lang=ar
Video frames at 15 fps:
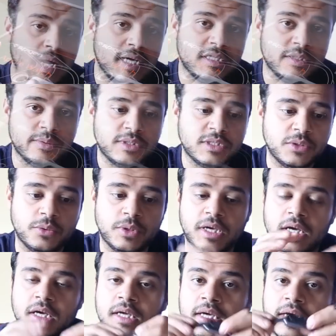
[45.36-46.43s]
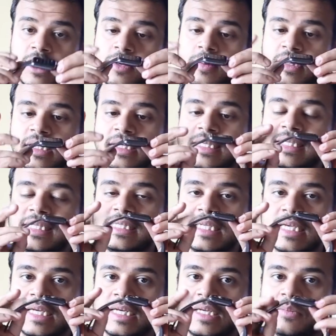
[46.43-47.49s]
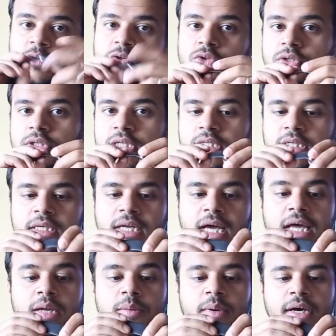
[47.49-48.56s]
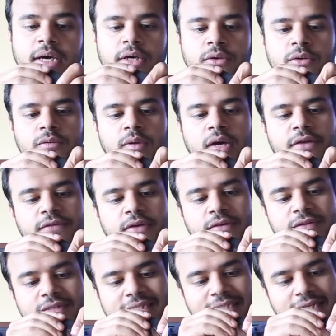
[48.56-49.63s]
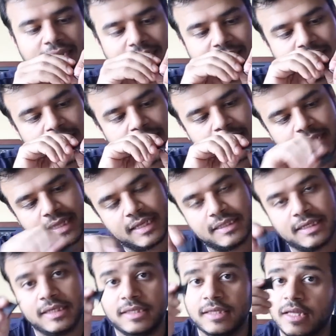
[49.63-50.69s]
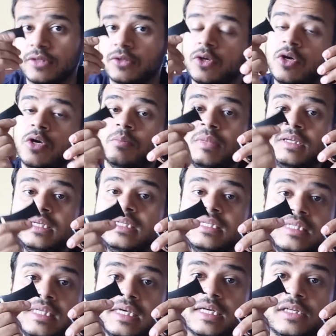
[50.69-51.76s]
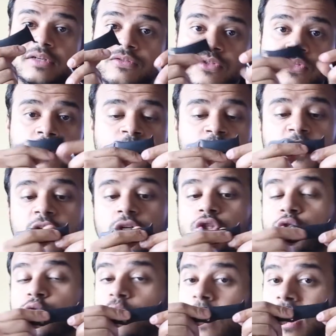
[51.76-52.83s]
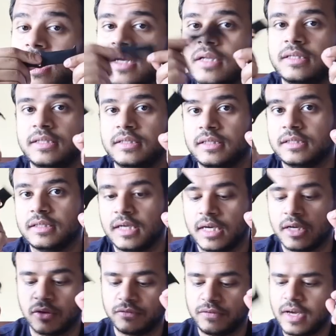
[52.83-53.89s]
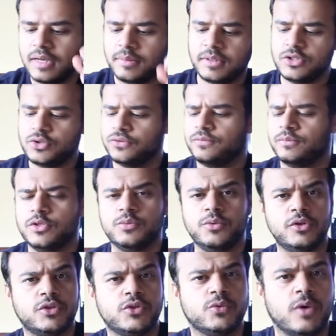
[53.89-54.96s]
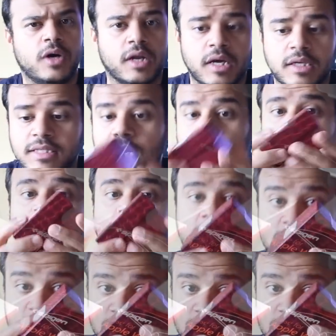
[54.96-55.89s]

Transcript: حاجه بسويها انه مثلا السير اللي موجود عندي هنا انا بغيره عارفين في الزر ذا الصغير ذا اللي تحت تضغطه بعدين السير نفسه السوار تقدر تغيره فانا ابغى اشوف مجموعه السوارات اول حاجه